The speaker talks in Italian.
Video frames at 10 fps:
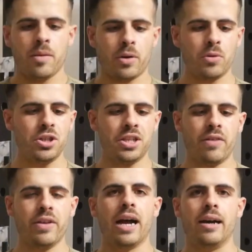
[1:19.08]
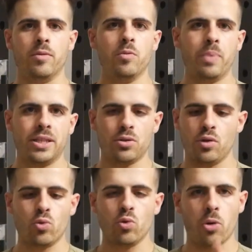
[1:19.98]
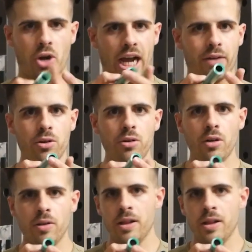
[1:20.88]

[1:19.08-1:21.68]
Per cui ci servirà un pezzo di tubo cavo,